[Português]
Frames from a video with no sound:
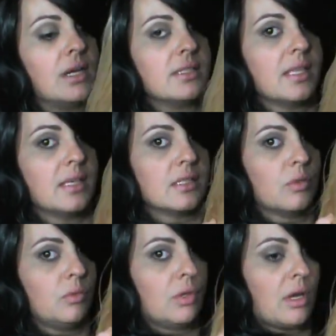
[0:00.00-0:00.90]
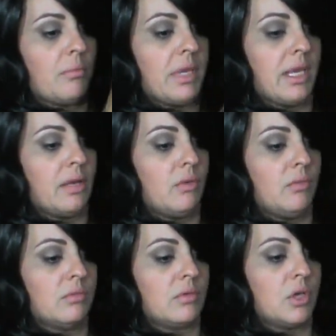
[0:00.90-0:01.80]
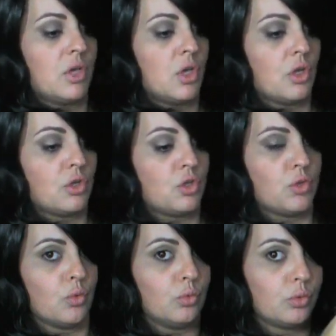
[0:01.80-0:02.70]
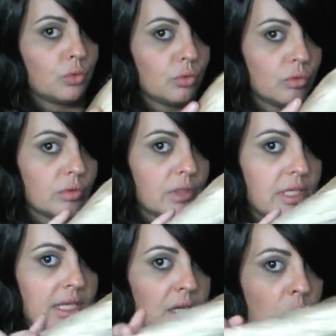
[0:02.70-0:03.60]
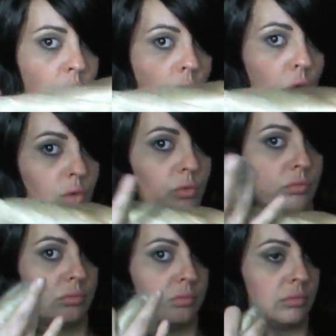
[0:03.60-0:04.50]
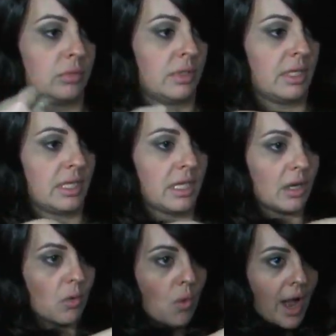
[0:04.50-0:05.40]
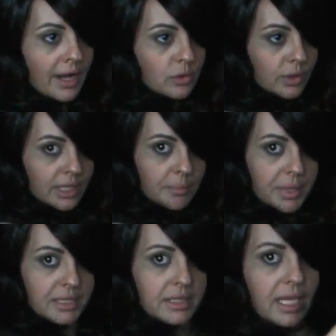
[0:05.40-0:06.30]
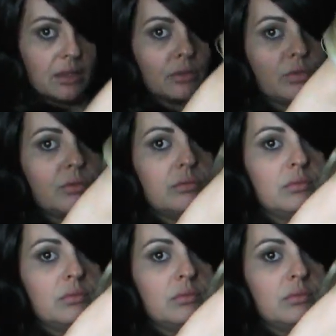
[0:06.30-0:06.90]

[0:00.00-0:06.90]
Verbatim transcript: a extensão do cabelo, junto e enrolo. E guardo aqui pra dentro.